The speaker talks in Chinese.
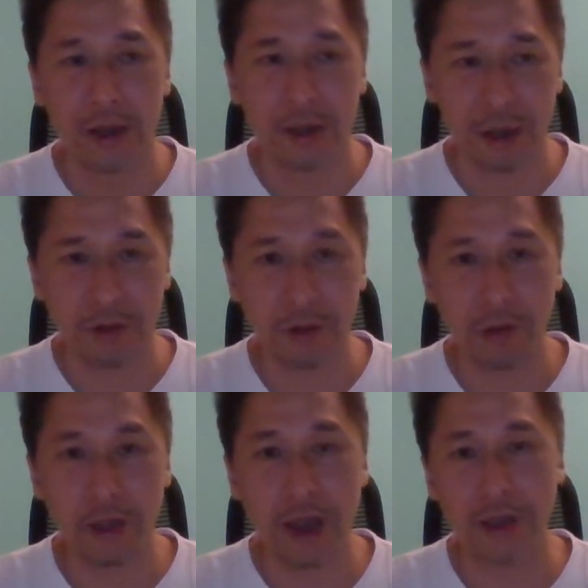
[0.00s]
假如说
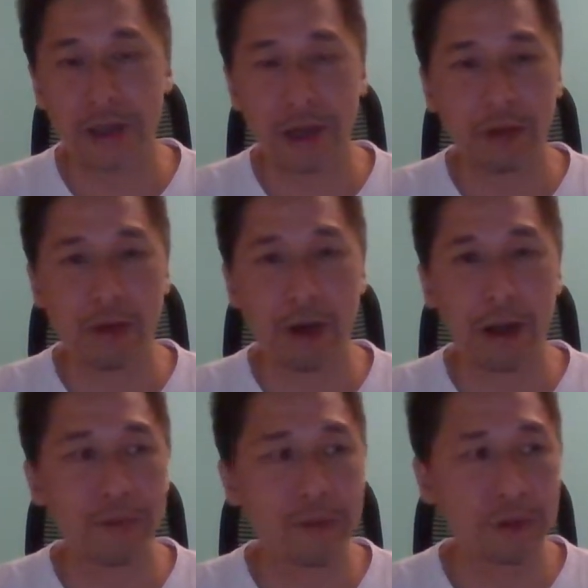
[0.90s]
亏大钱的
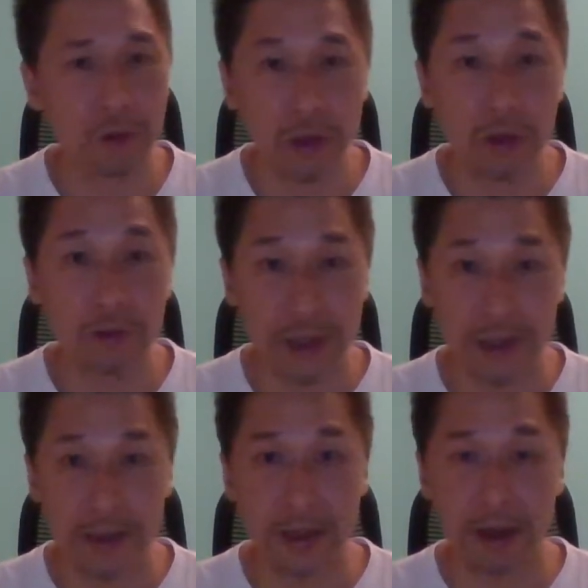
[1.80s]
话，退休
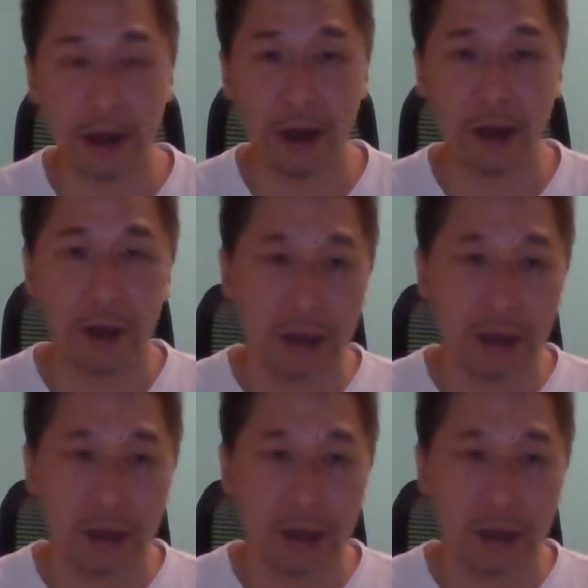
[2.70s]
基金啊，